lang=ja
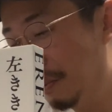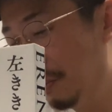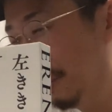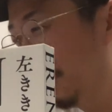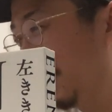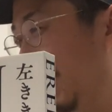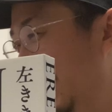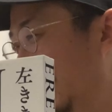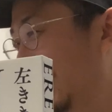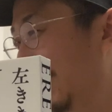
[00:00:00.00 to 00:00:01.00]
もう
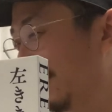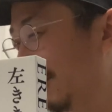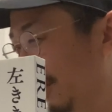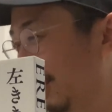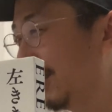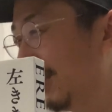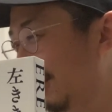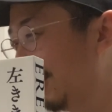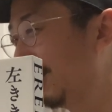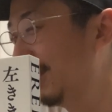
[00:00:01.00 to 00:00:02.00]
入ってるよって
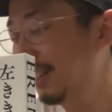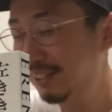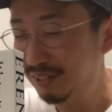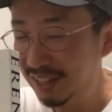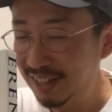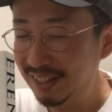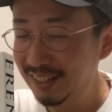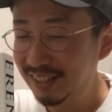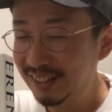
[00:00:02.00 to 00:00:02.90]
いうので、